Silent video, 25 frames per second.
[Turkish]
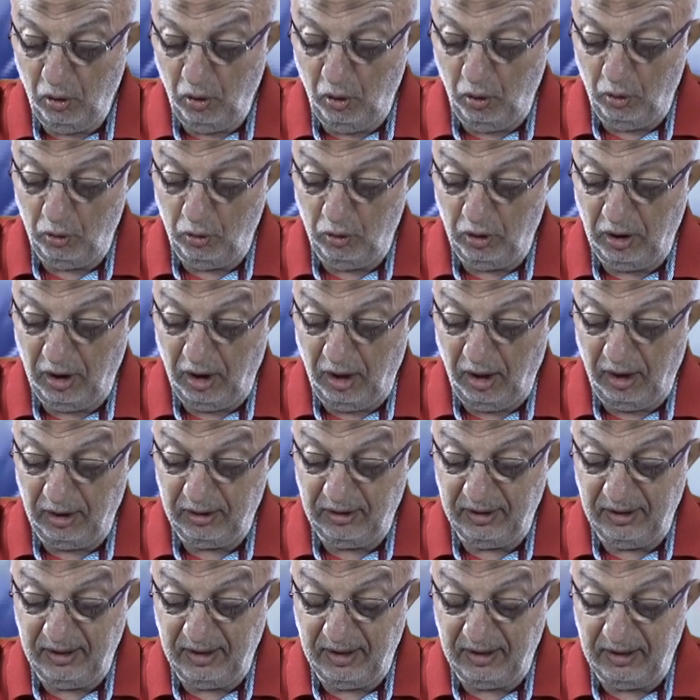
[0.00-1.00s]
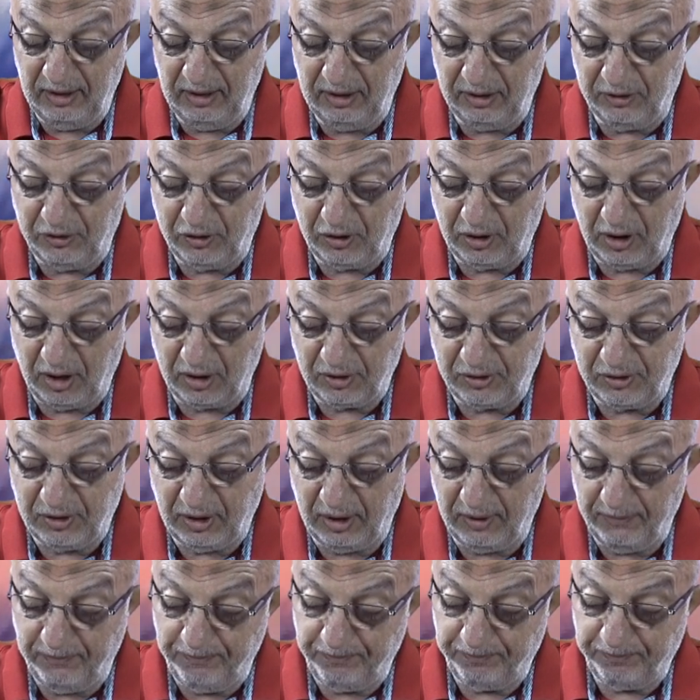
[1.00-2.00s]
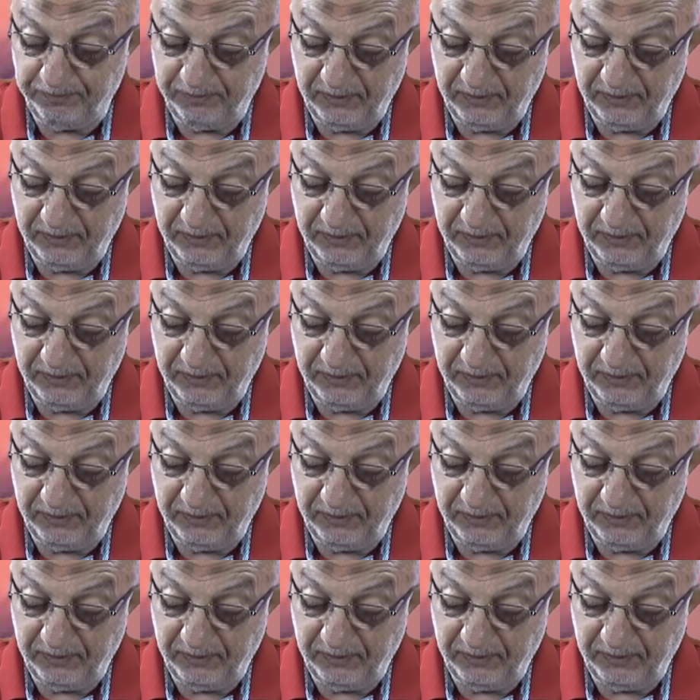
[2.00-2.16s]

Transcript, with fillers: önüne hangi yenilik çıkarsa,